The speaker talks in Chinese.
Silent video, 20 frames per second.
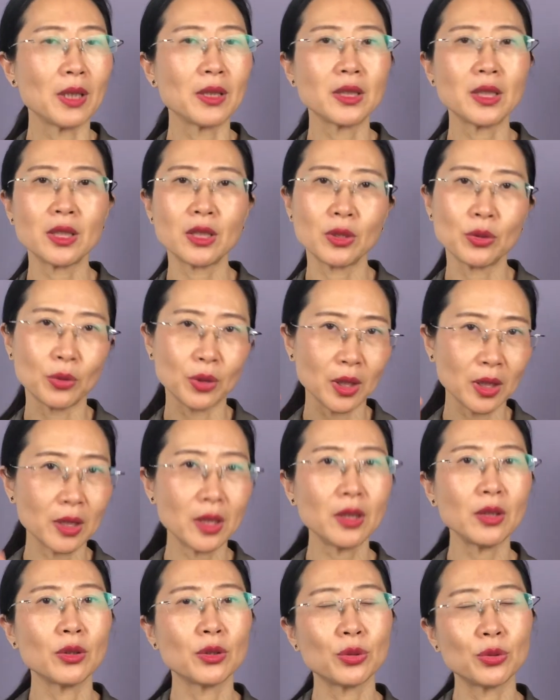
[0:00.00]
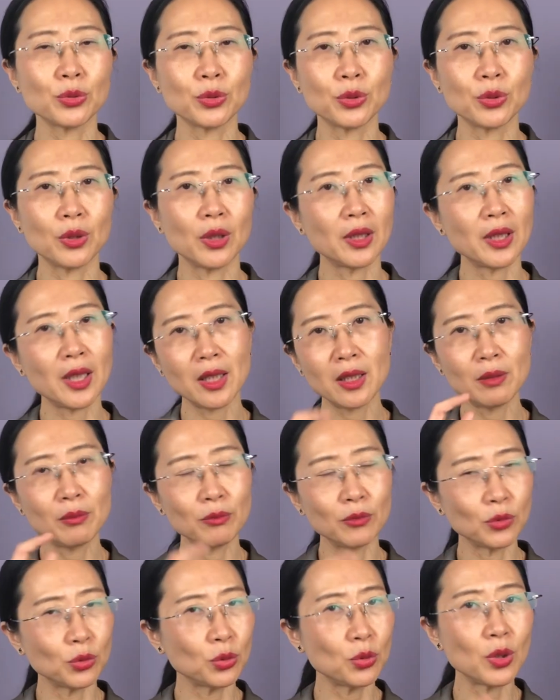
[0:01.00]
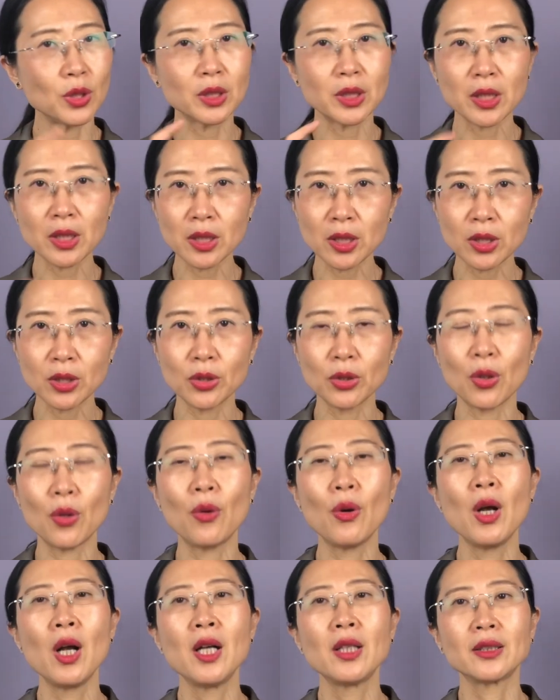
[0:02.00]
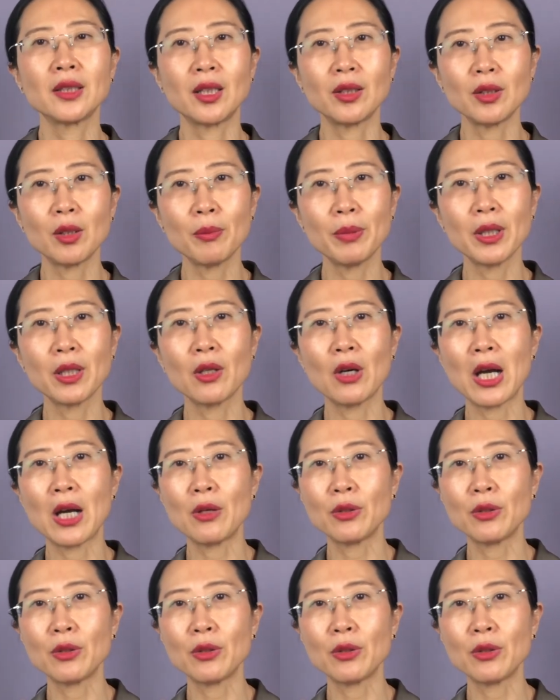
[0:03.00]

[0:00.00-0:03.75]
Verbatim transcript: 这是有一定的数据的，但是如果真是有糖尿病啊，